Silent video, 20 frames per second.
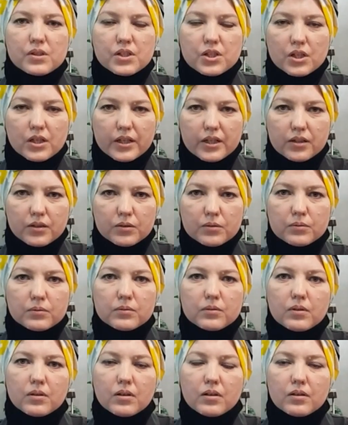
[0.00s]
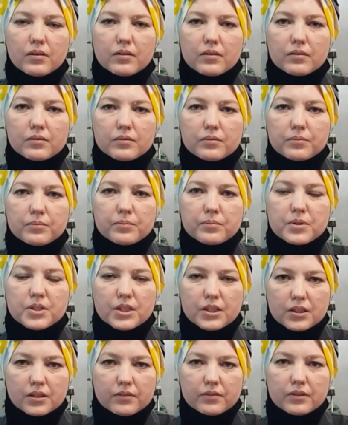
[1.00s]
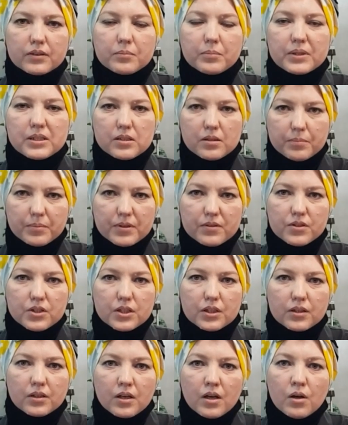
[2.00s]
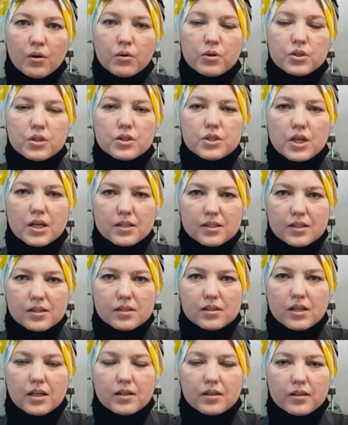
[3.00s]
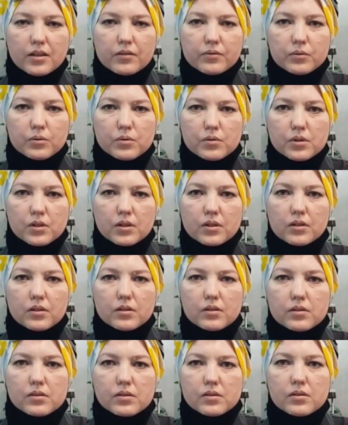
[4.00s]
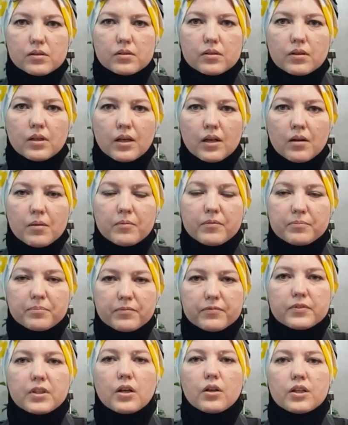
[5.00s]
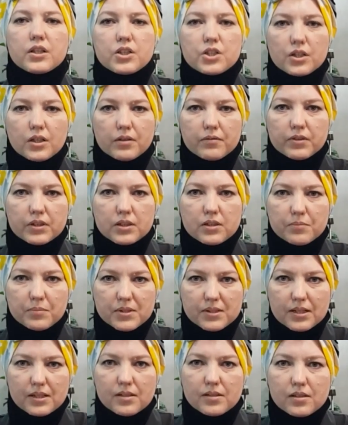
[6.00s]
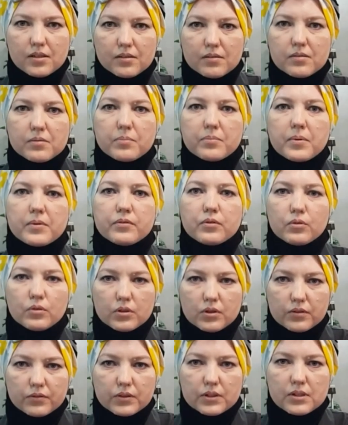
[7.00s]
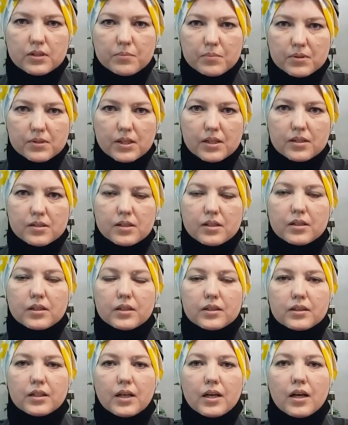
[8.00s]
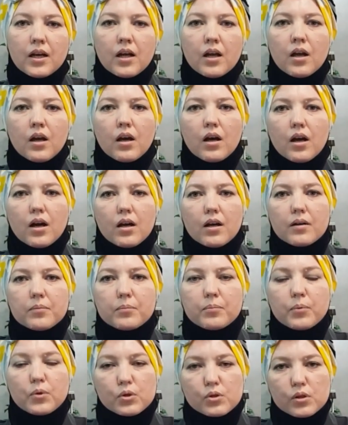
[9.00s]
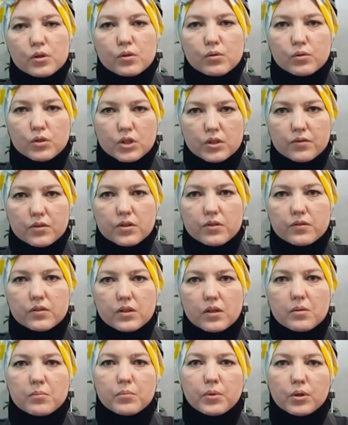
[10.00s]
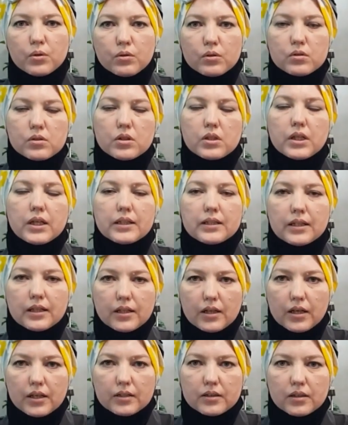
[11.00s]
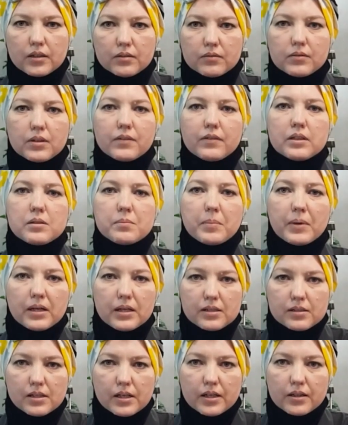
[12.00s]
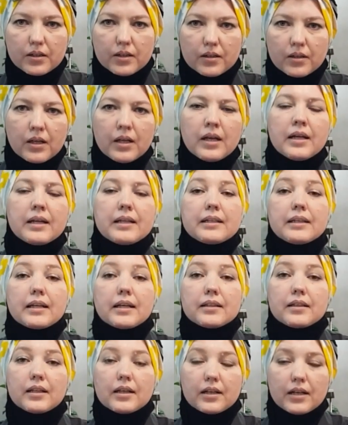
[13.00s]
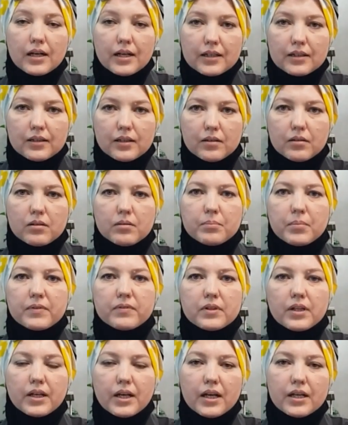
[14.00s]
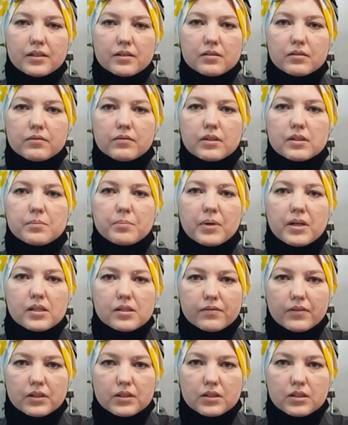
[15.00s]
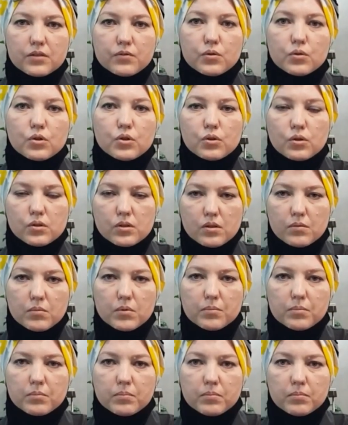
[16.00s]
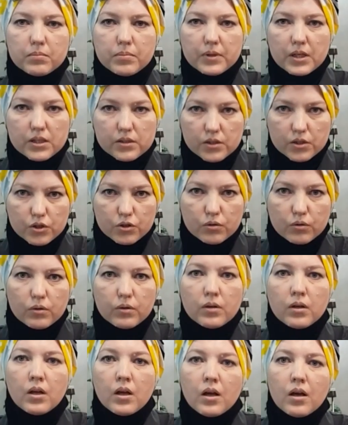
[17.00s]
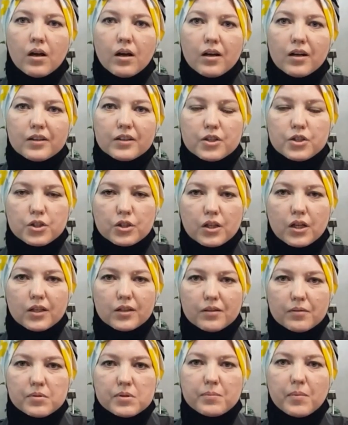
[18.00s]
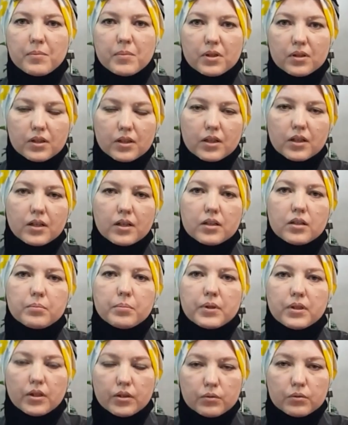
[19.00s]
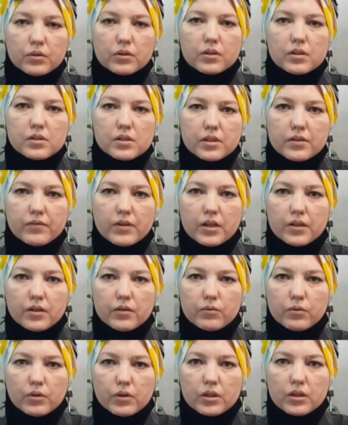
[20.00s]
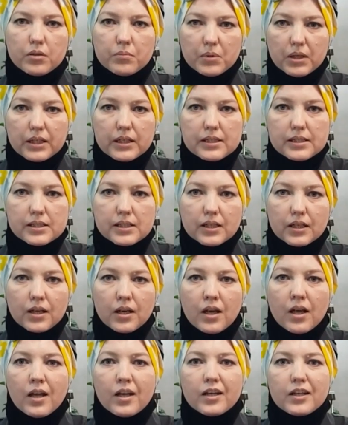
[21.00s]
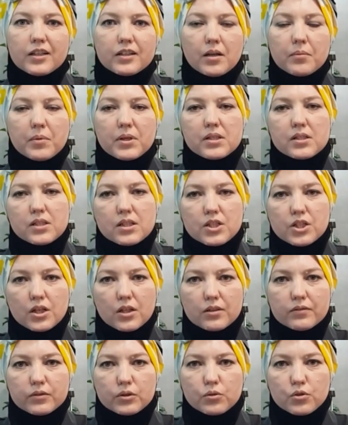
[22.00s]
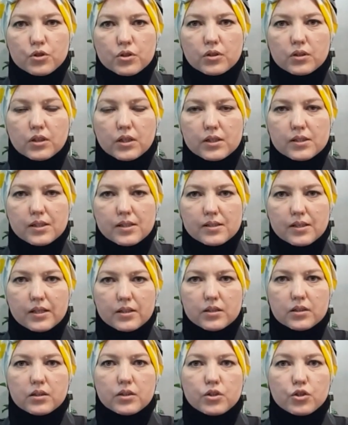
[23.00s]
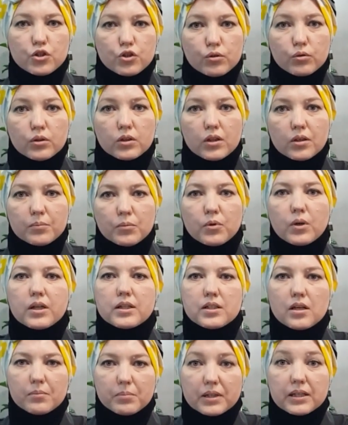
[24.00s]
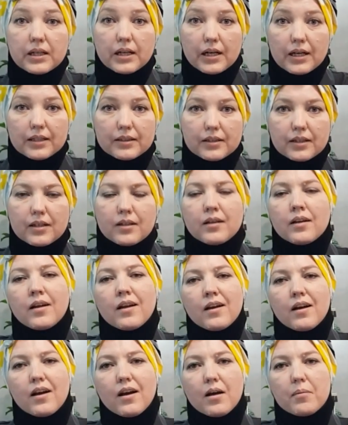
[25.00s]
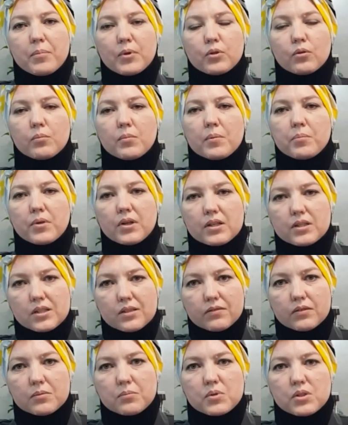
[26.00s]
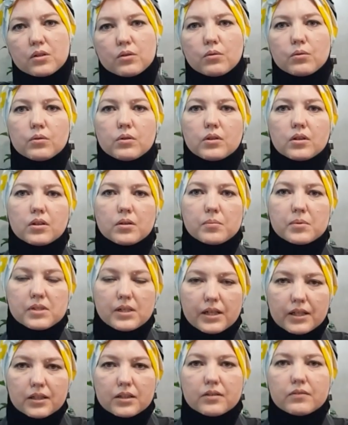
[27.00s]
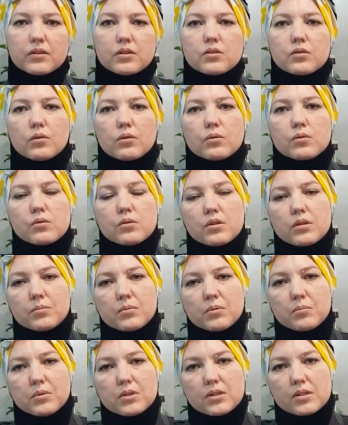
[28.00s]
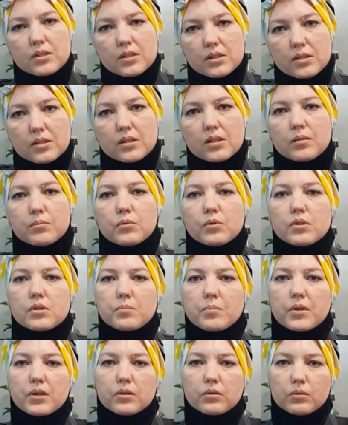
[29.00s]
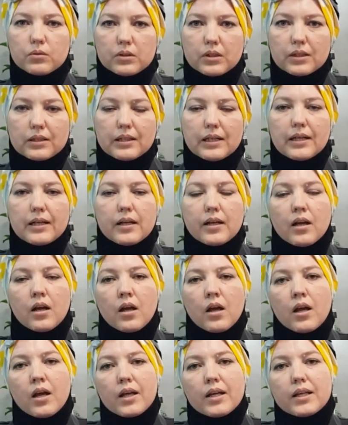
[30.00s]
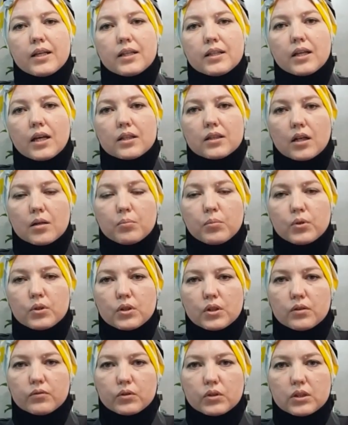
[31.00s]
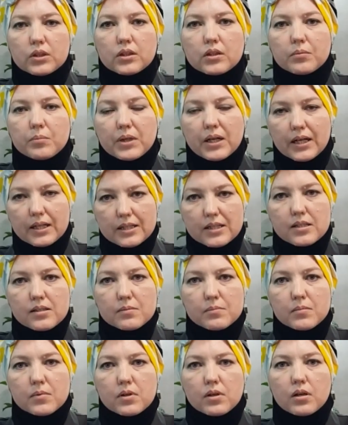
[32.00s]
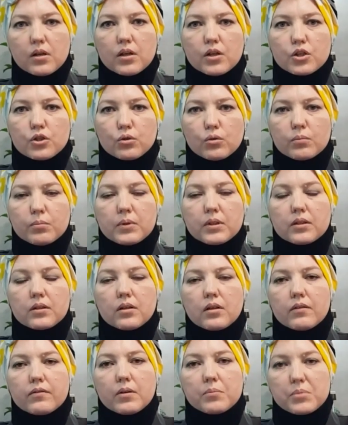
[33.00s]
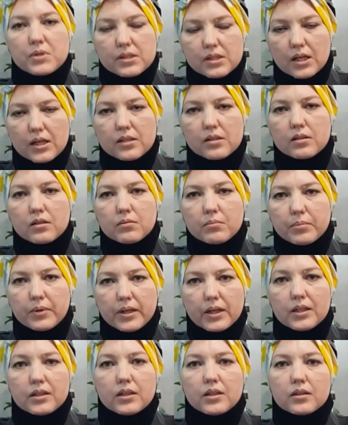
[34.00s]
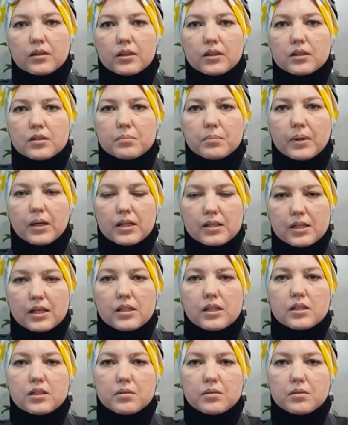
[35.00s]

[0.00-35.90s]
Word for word: сожалению, э, жертвы, потерпевшие очень часто сталкиваются с вторичной виктимизацией, с повторной виктимизацией, когда а, после случившегося им приходится неоднократно давать показания, неоднократно повторять, воспроизводить все, что с ними произошло, а, начиная там с момента, как они подают это заявление в органы милиции, и там они сначала вынуждены рассказать это дежурному хотя бы кратко, а потом оперативным сотрудникам, следователю, судебно-медицинскому эксперту и так далее. И не отработан вот этот механизм, а, чтобы в обязательном порядке эти показания